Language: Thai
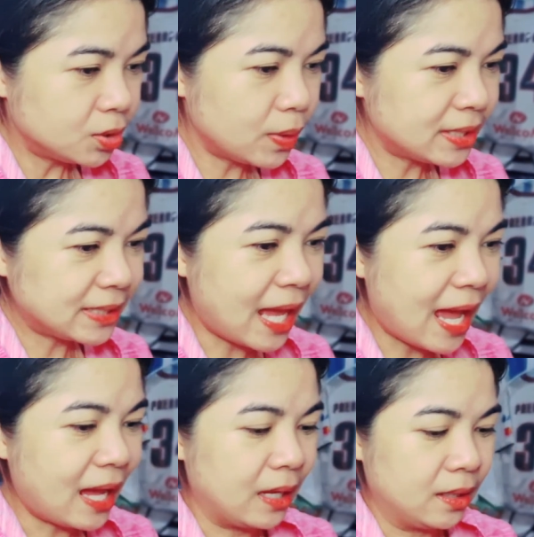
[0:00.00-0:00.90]
ช่วยส
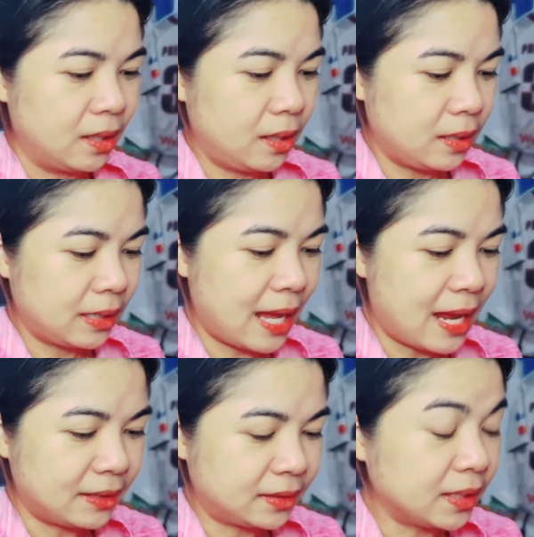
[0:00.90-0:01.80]
ร้าง
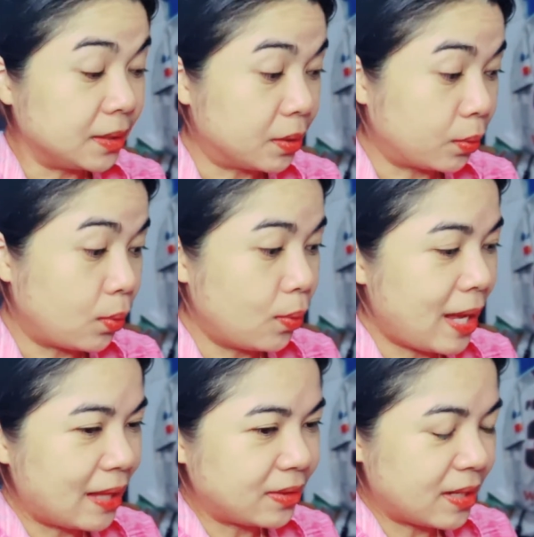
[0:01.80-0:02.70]
การตื่นรู้
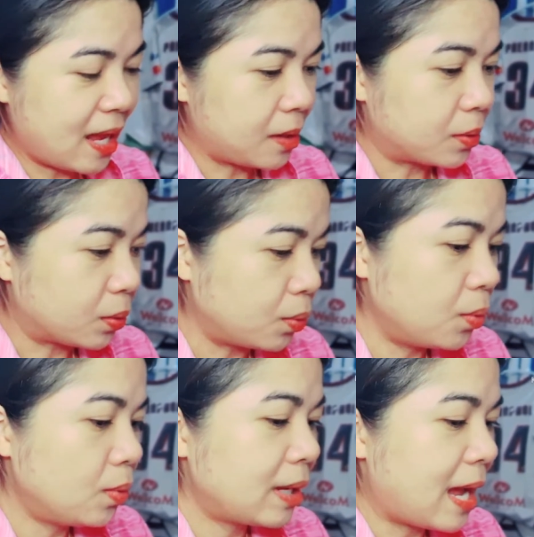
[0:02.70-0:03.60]
การตระหนัก
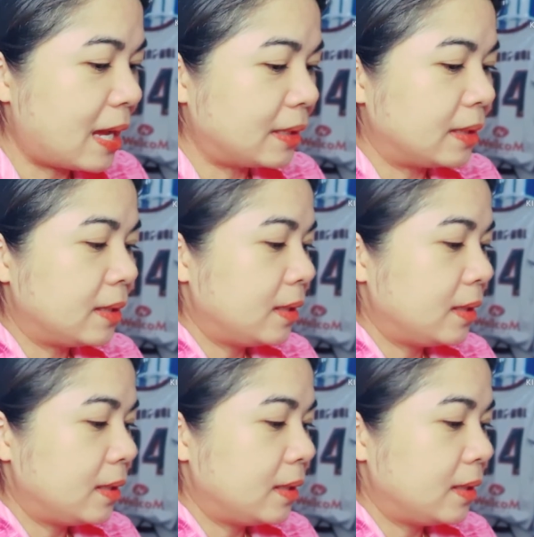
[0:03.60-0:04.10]
รู้การ